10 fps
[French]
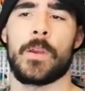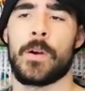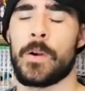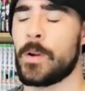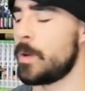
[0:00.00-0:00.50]

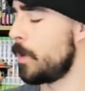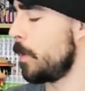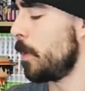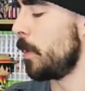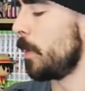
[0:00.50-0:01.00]
Euh,
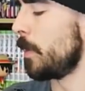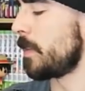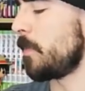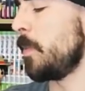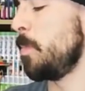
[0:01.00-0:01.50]

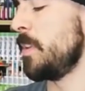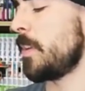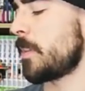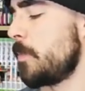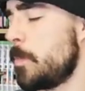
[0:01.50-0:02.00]
ça fait
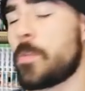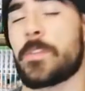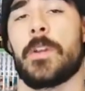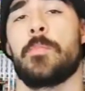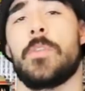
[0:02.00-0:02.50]
plaisir, ça me fait
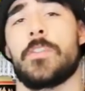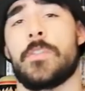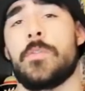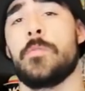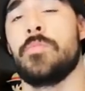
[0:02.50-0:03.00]
penser un peu à Jésus et